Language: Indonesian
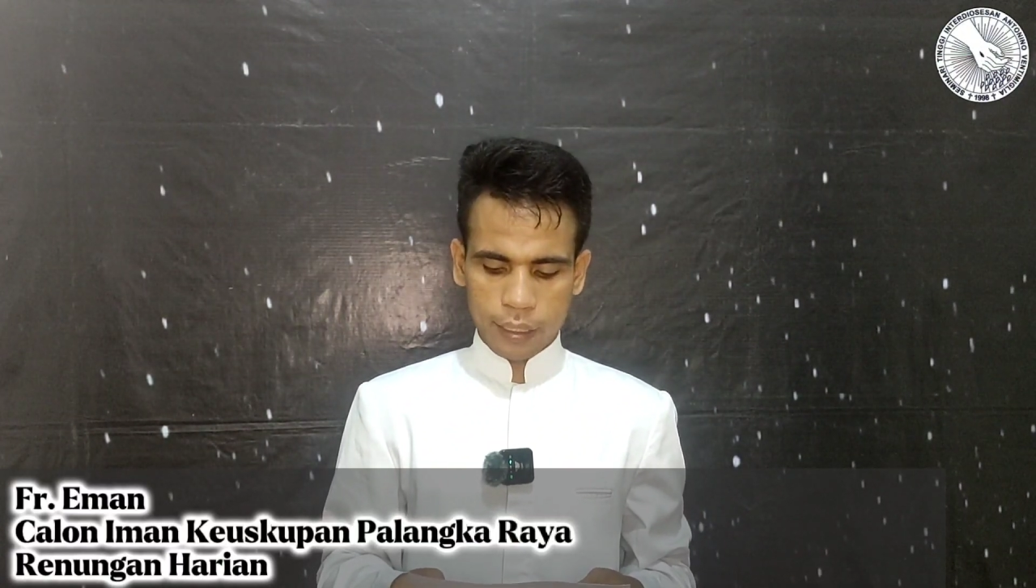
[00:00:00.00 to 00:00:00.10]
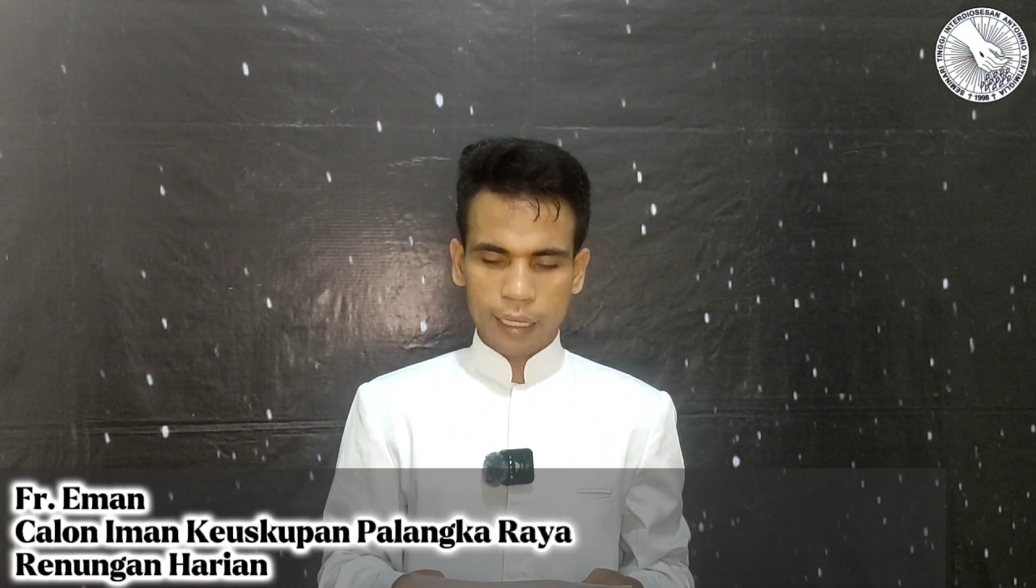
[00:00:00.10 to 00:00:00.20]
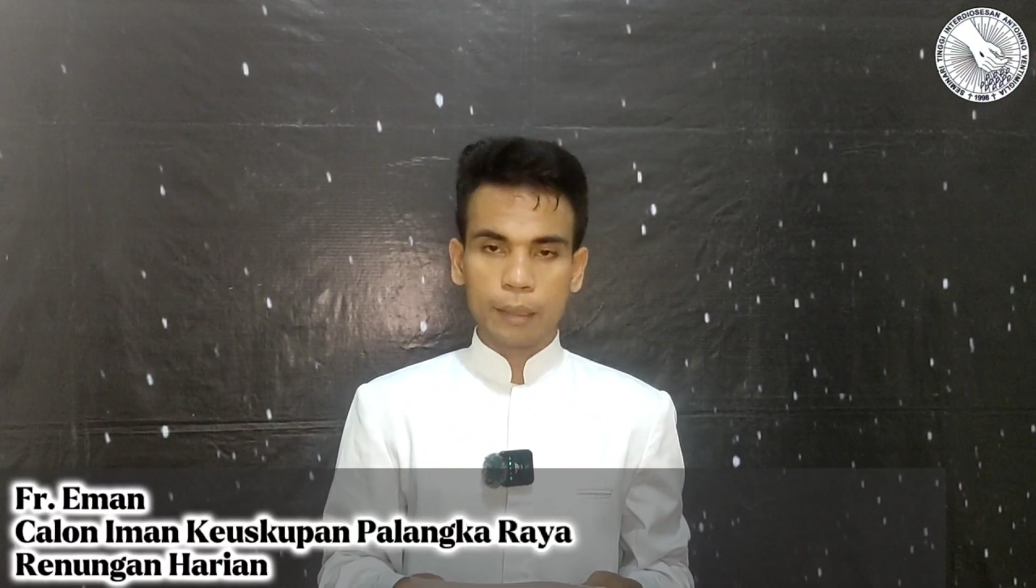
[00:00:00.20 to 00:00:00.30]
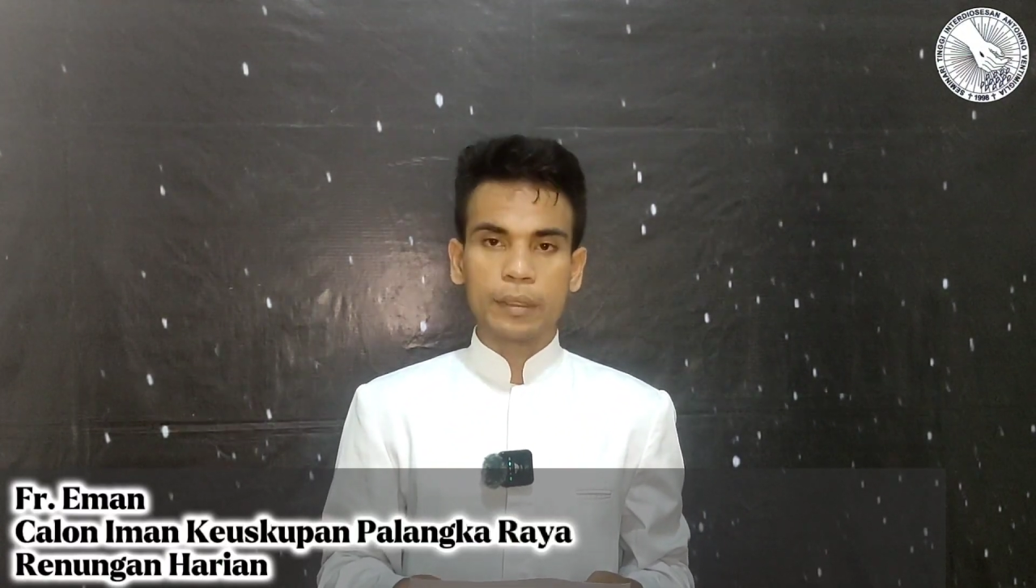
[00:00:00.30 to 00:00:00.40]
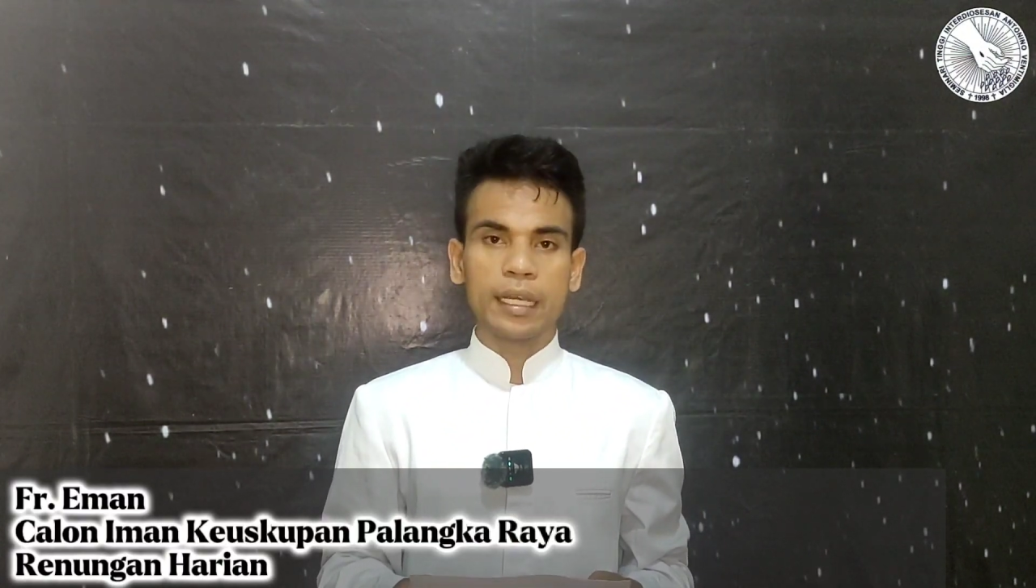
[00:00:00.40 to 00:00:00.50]

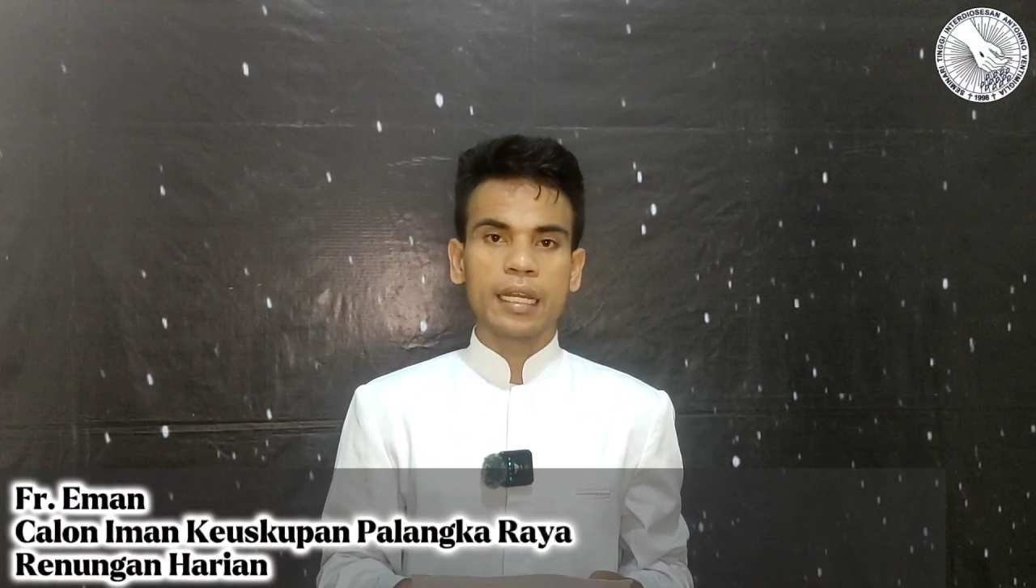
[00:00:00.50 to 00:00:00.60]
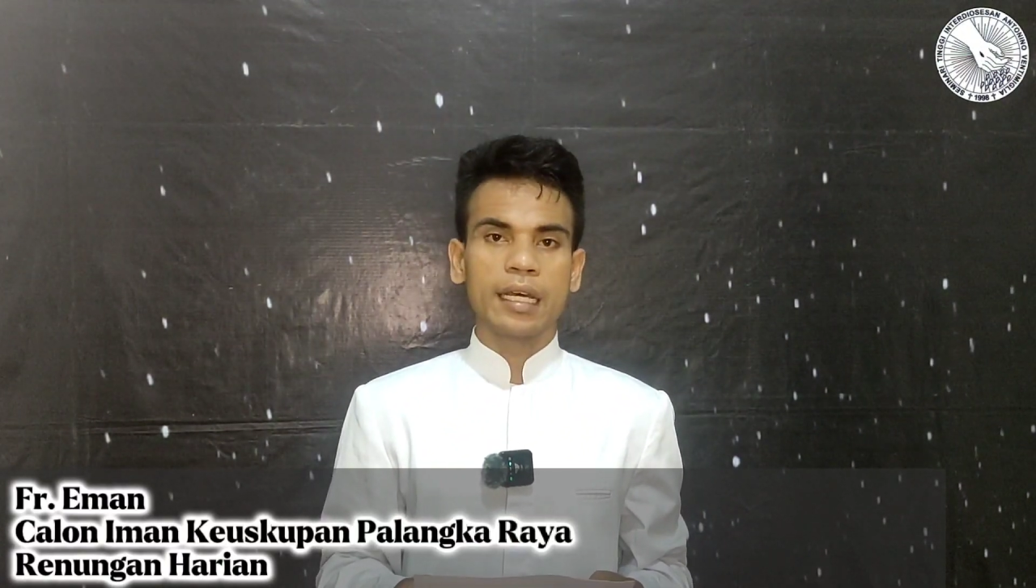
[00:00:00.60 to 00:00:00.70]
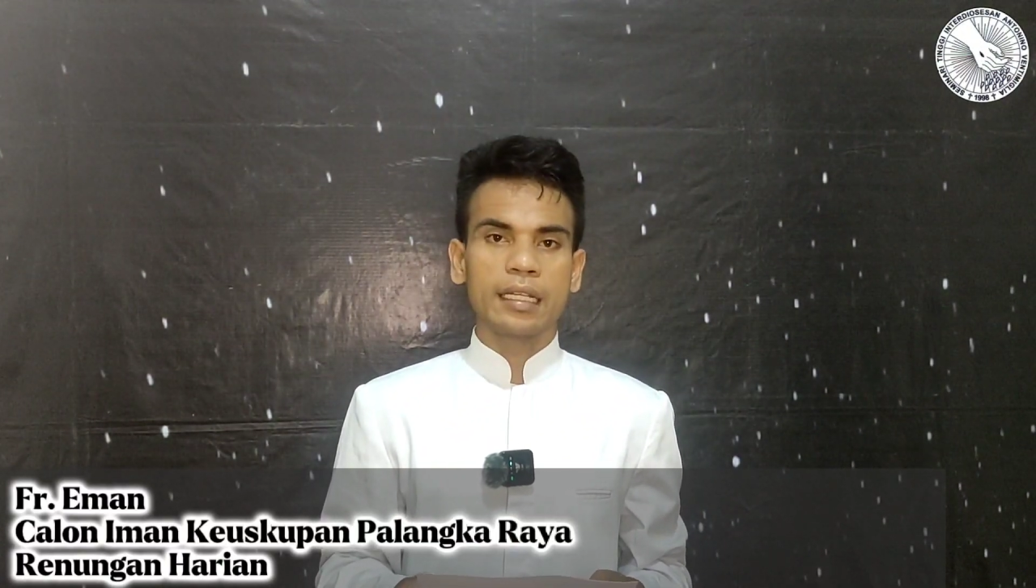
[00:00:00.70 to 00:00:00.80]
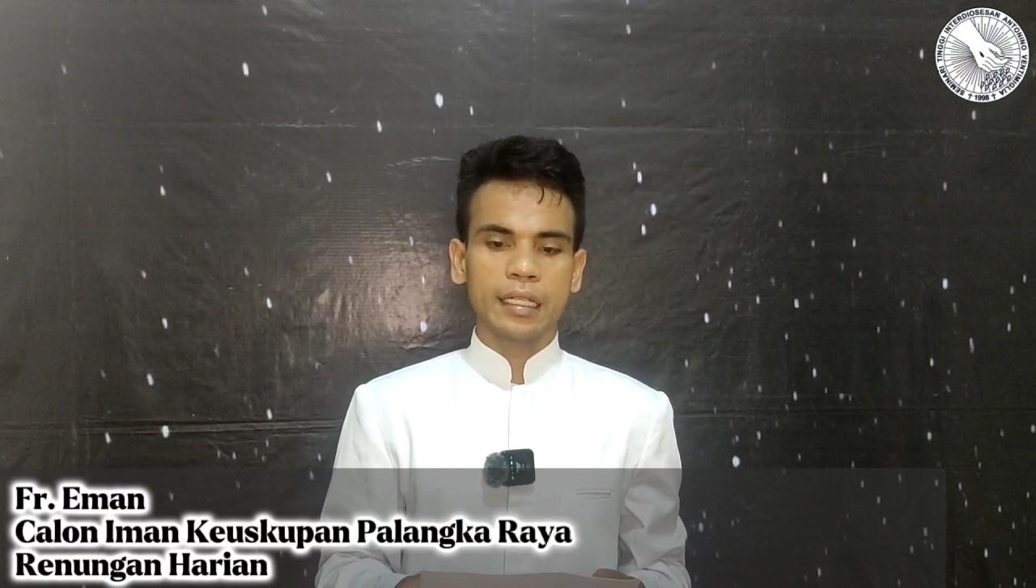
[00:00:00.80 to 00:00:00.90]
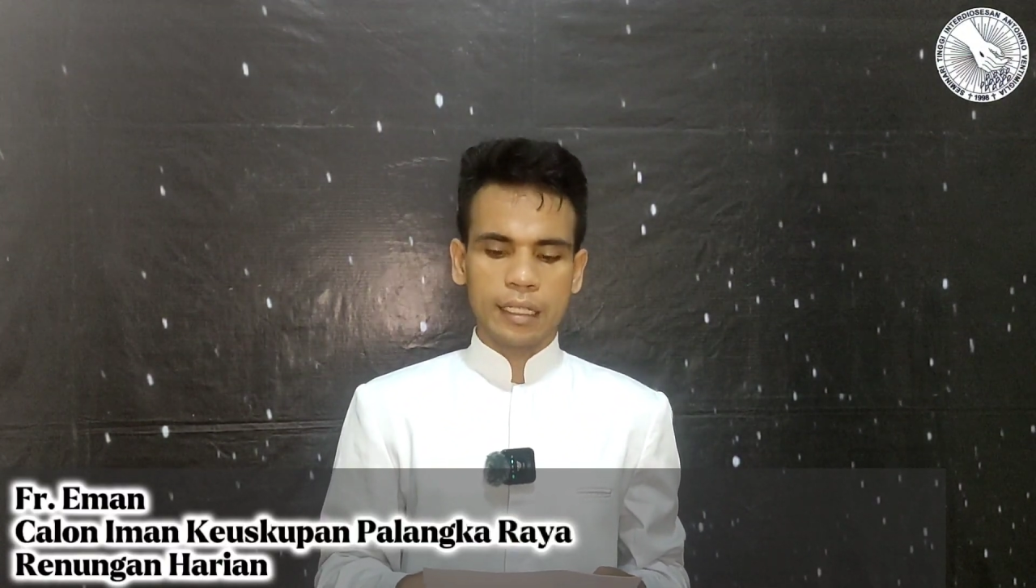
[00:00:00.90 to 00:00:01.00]
Dengan
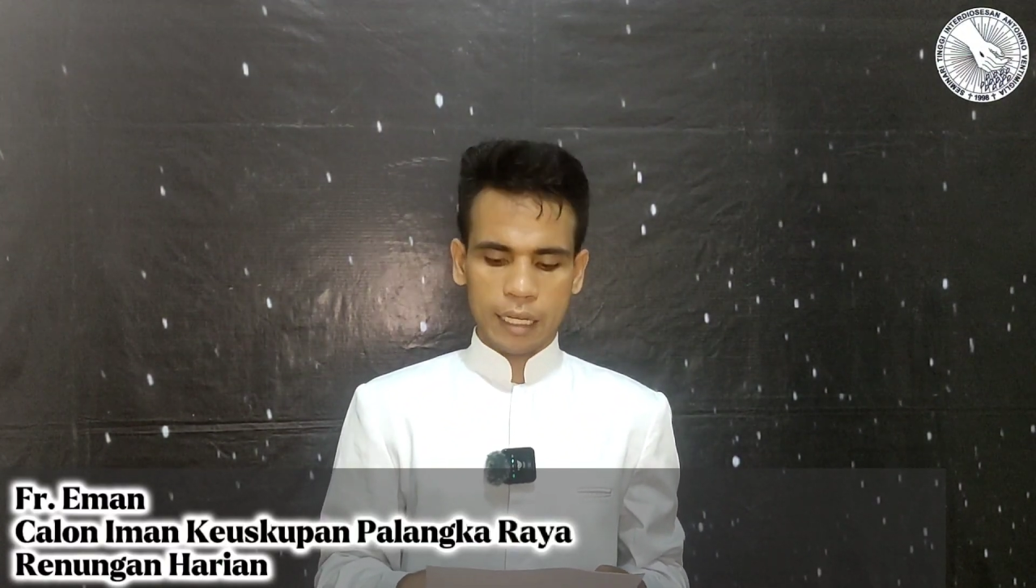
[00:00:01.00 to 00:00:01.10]
menyadari